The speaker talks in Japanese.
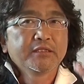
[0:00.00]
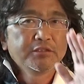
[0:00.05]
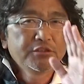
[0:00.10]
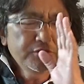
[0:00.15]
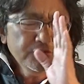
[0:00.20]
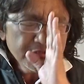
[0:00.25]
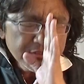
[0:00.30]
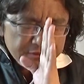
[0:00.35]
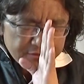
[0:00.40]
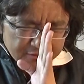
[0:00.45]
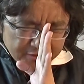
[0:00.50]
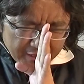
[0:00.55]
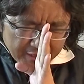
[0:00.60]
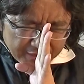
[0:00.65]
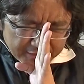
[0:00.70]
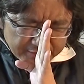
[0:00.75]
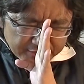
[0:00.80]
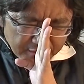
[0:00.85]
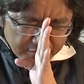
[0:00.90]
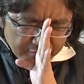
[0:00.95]
唯一欠
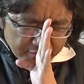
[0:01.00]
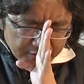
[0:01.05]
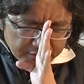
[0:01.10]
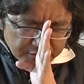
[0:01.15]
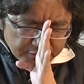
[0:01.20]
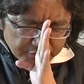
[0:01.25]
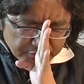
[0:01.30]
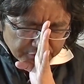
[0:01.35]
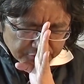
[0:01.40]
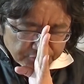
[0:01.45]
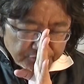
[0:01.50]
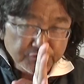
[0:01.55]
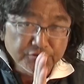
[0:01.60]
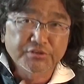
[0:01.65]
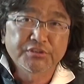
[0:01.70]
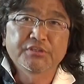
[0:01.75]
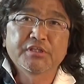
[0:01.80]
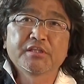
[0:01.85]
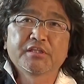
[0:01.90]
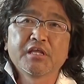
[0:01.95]
かしたのが手術
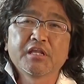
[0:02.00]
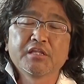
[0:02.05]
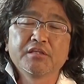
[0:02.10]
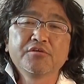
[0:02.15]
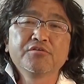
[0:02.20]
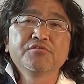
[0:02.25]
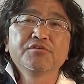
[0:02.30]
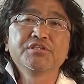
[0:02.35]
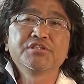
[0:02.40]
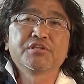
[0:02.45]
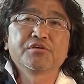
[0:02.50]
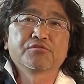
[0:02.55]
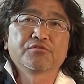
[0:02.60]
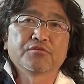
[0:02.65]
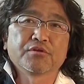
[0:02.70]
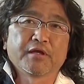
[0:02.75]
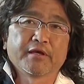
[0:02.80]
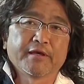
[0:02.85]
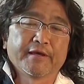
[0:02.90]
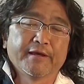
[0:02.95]
して手入院してる
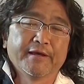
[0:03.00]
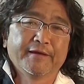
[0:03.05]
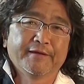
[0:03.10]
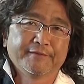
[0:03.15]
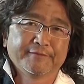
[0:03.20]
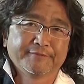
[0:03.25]
時だけ。